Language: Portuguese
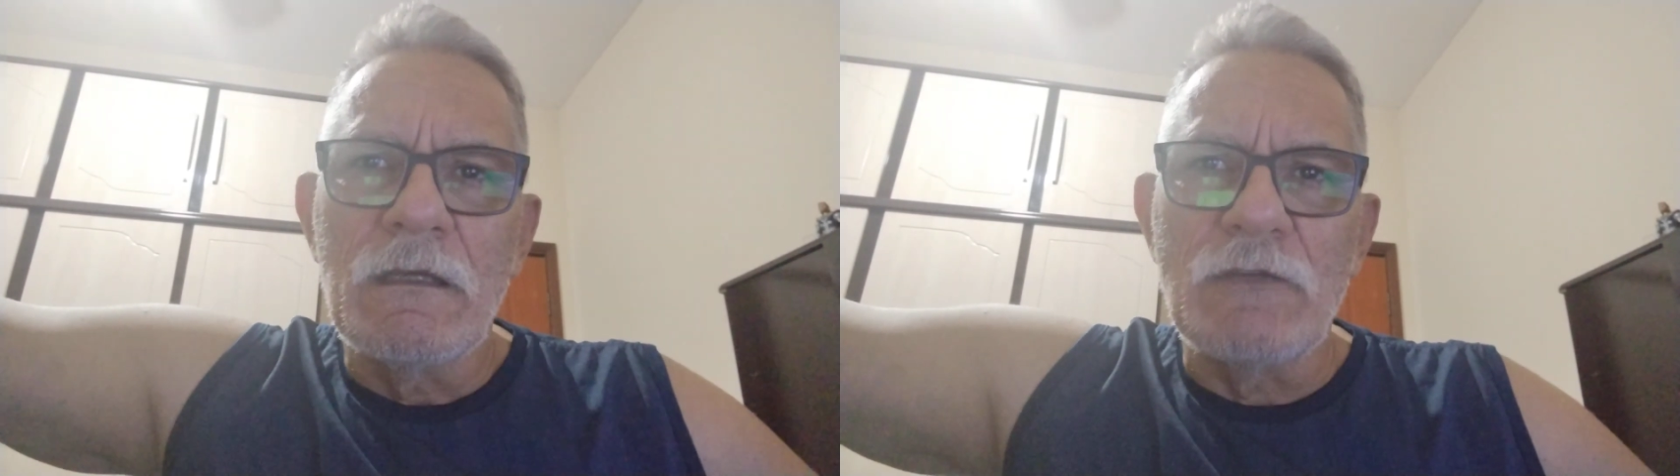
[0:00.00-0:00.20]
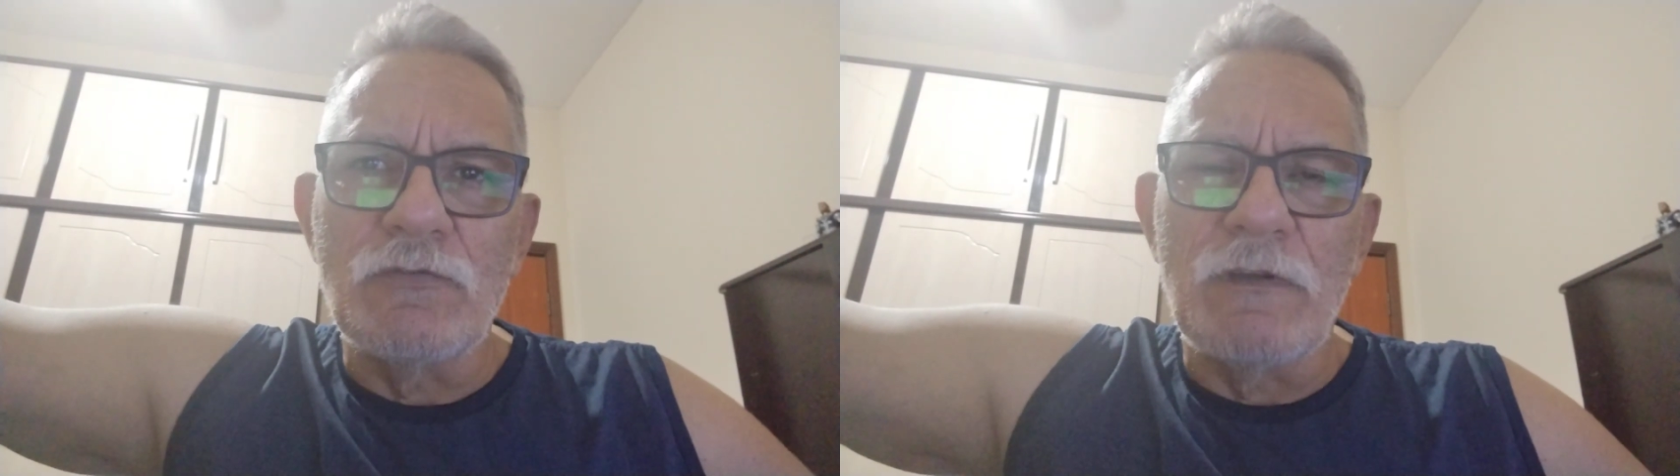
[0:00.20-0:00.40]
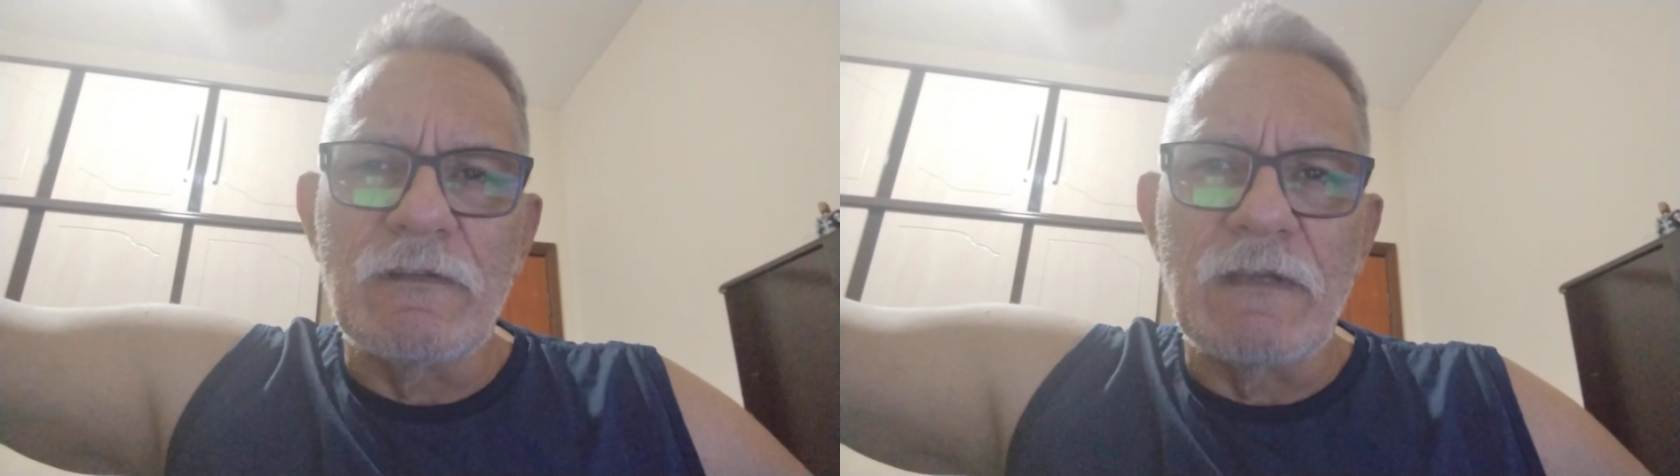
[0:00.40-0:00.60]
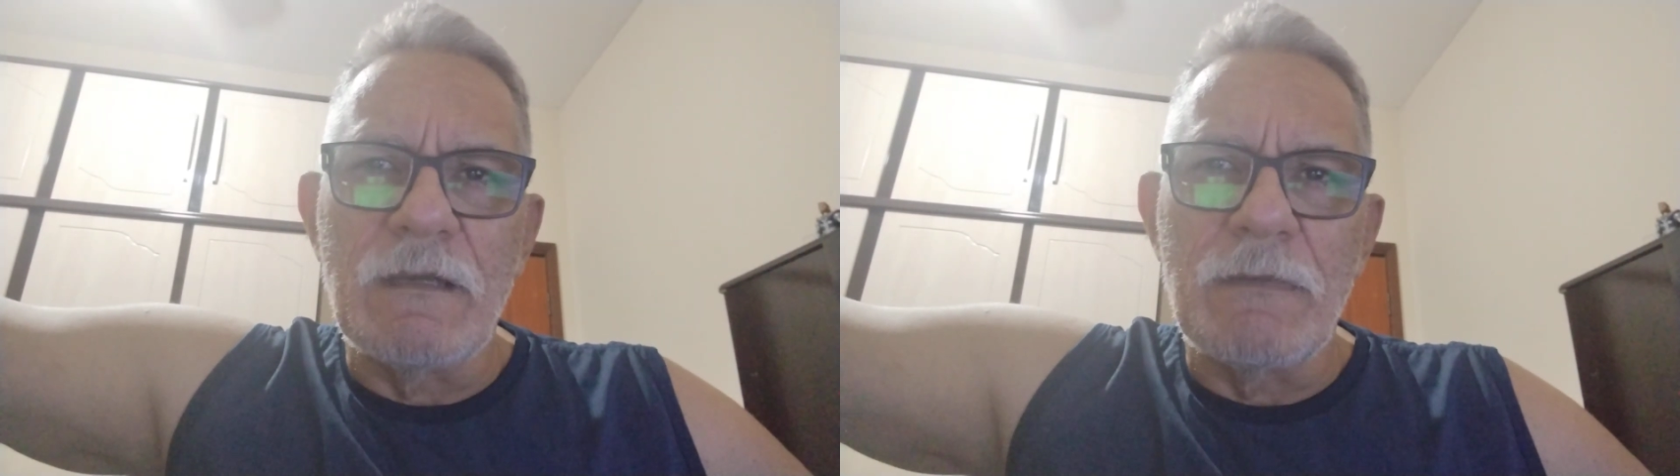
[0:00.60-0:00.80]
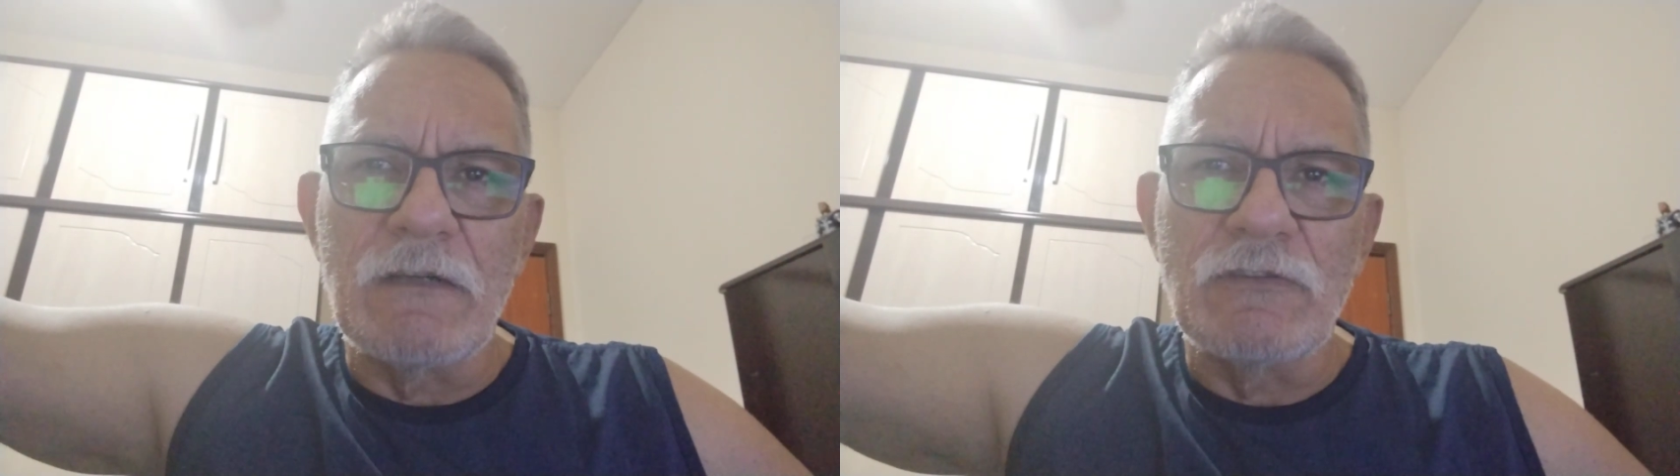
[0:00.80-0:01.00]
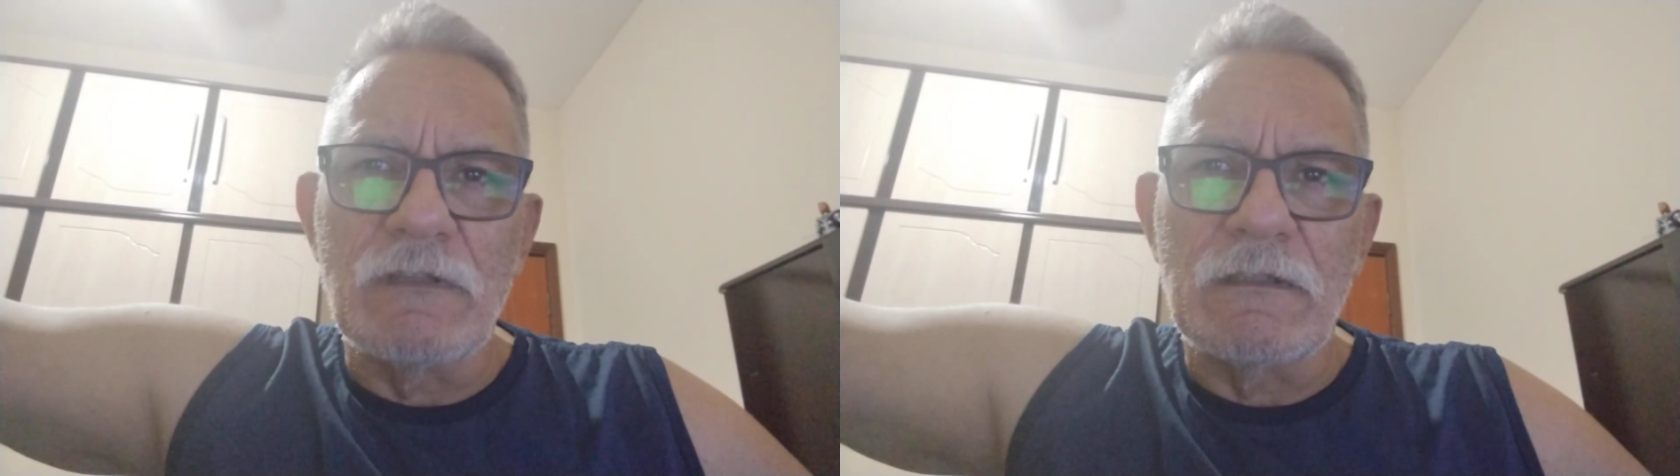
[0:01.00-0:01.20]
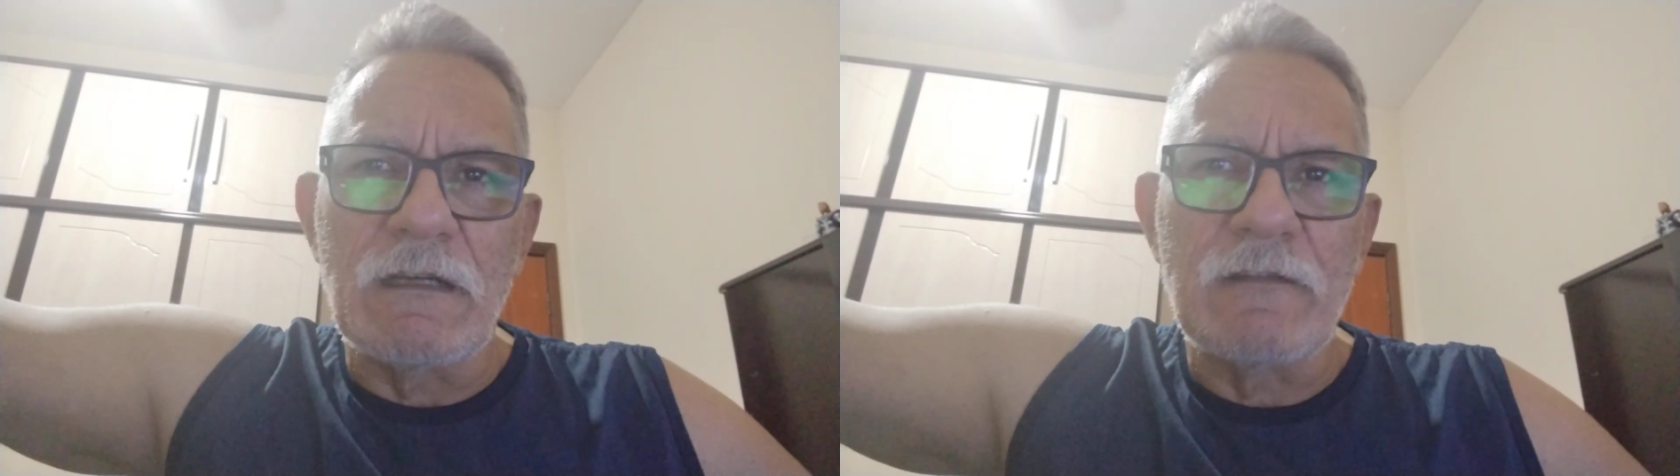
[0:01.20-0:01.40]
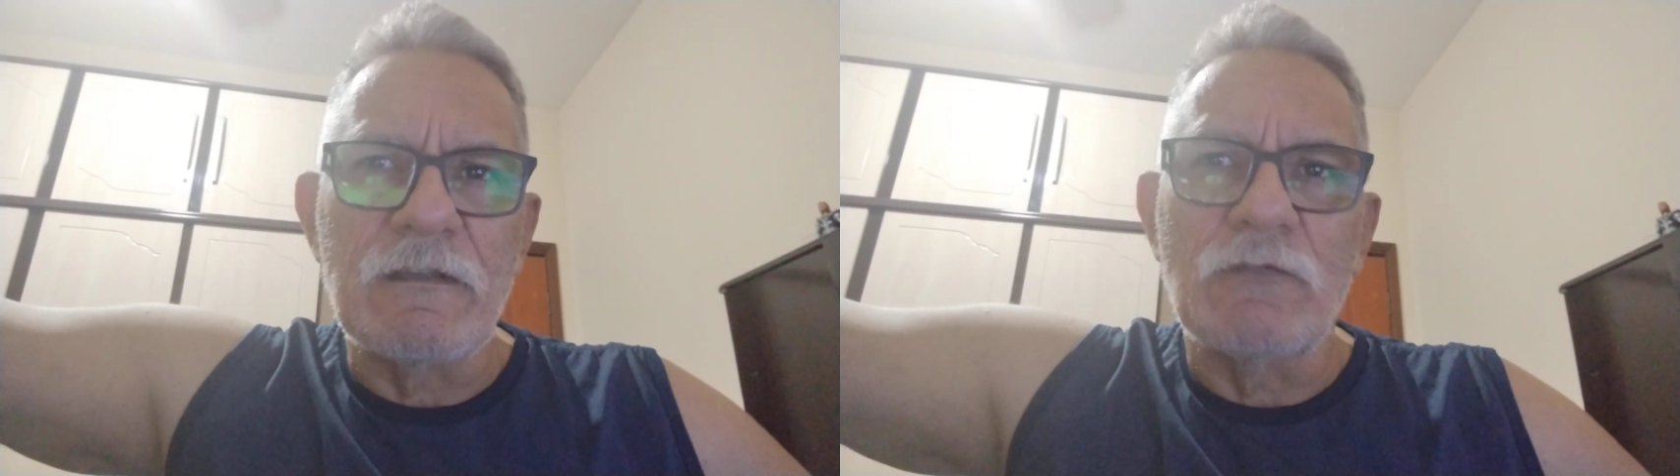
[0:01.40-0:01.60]
regiões aí abrangendo a
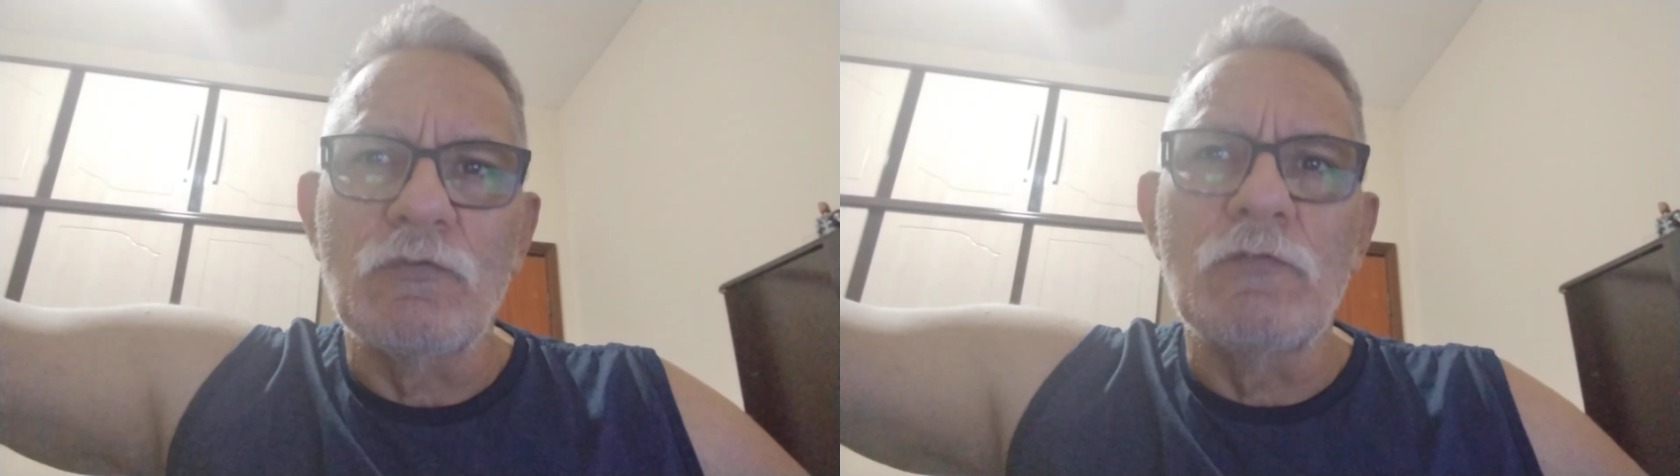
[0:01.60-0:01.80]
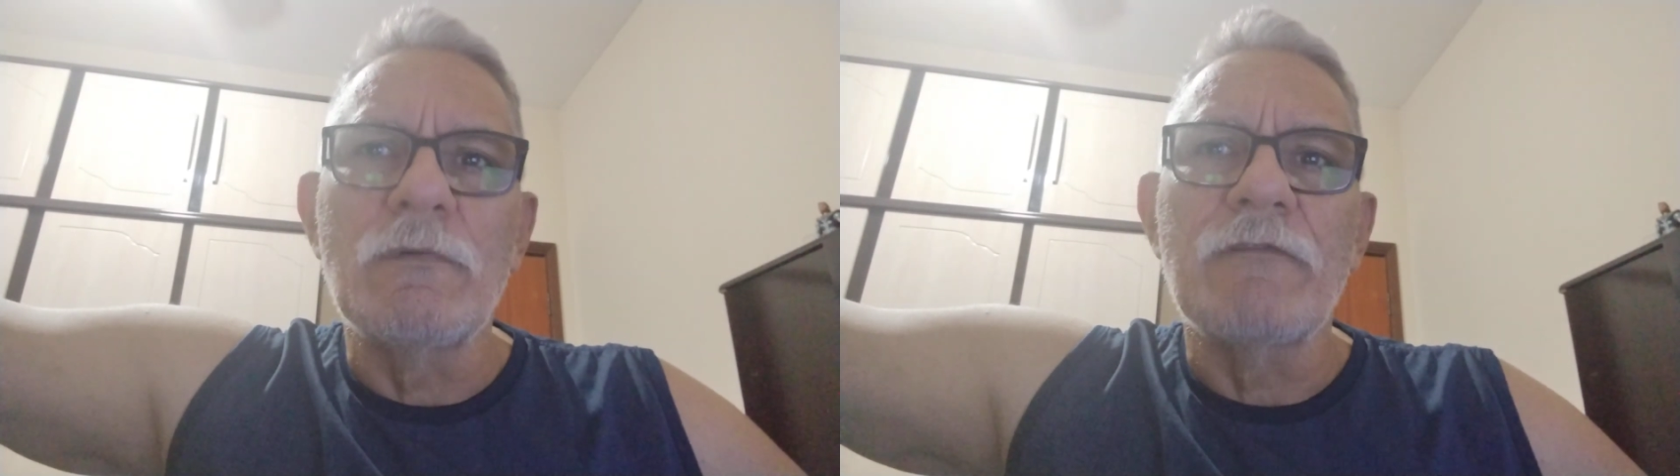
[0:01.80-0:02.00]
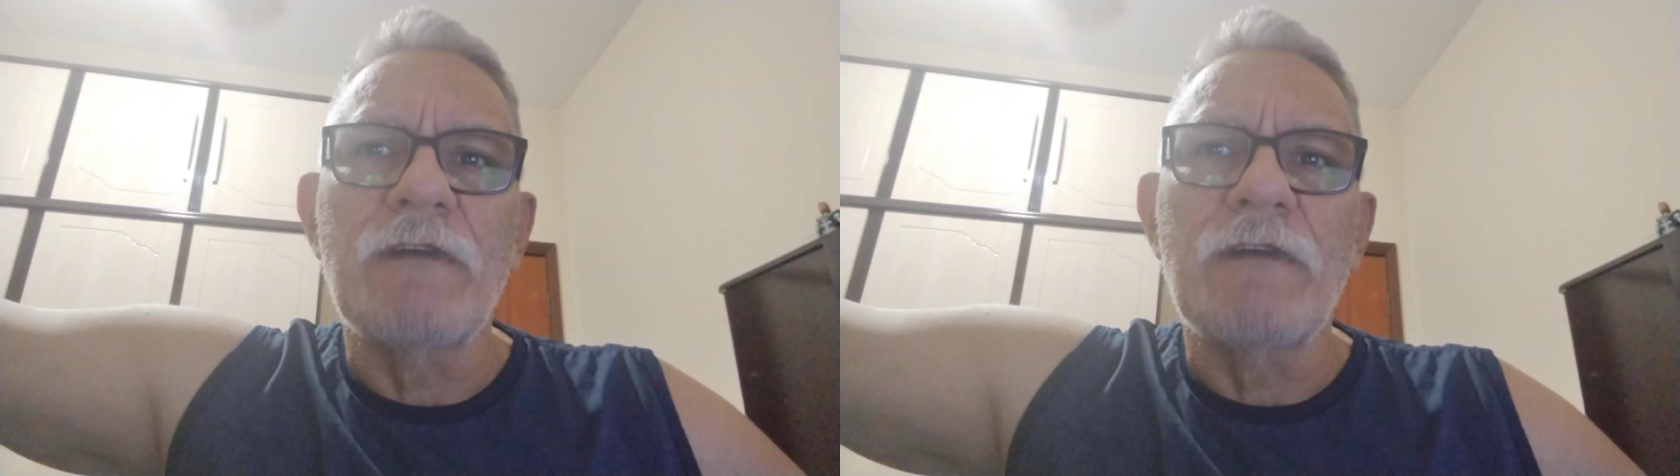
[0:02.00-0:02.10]
Teracatuba,